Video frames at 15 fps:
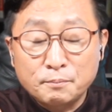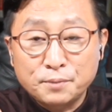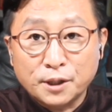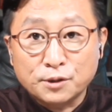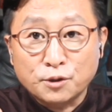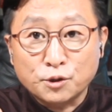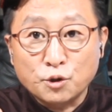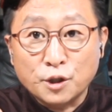
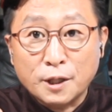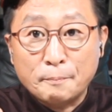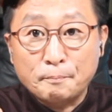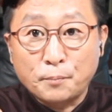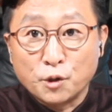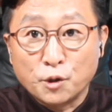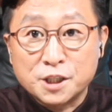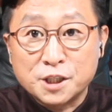대통령의
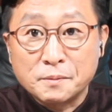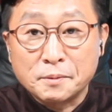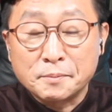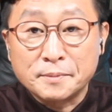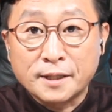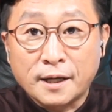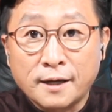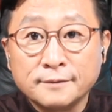
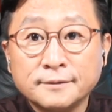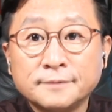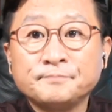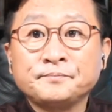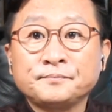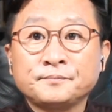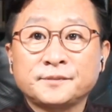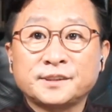본심입니다.
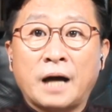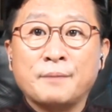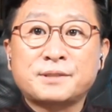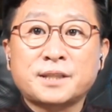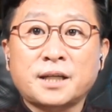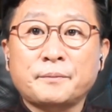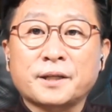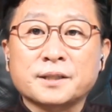다음
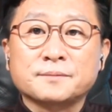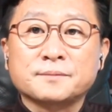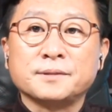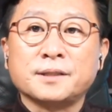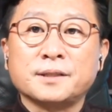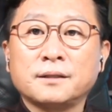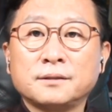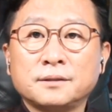시간에
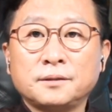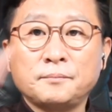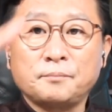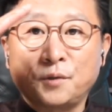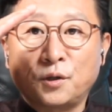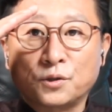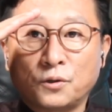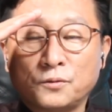뵙겠습니다.
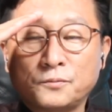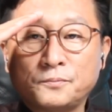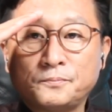멸공.